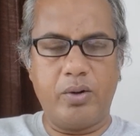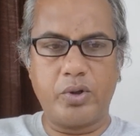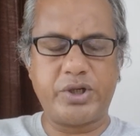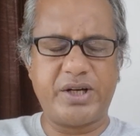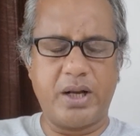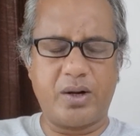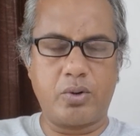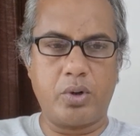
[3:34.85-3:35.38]

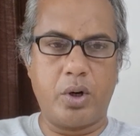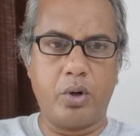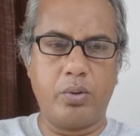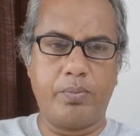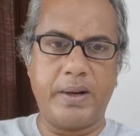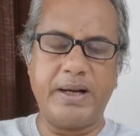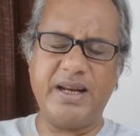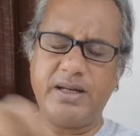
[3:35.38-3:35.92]
অস্বীকার করার
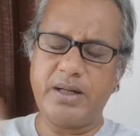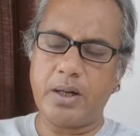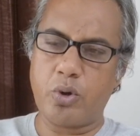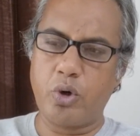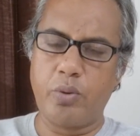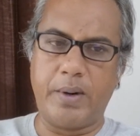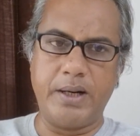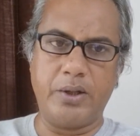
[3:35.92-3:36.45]
উপায় নেই সেটা
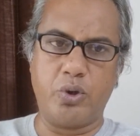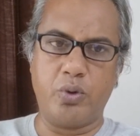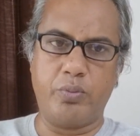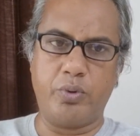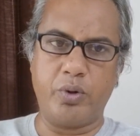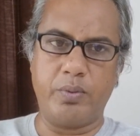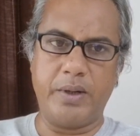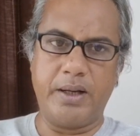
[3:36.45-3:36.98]
কোরবানিতেও
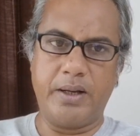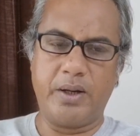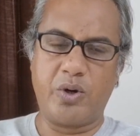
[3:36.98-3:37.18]
পড়বে